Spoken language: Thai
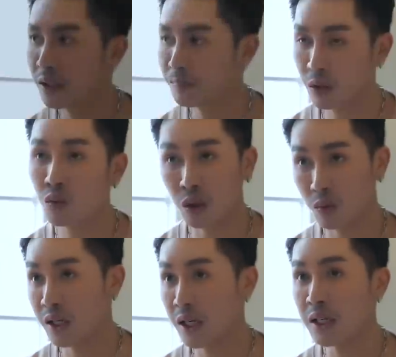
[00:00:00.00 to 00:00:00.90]
วันประกวด
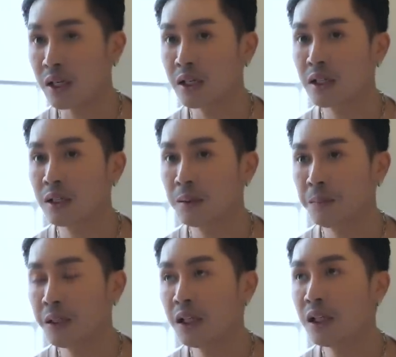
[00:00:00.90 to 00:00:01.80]
วันนั้น
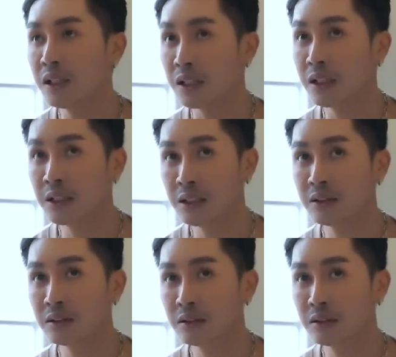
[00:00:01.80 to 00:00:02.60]
พี่เหลือเงิน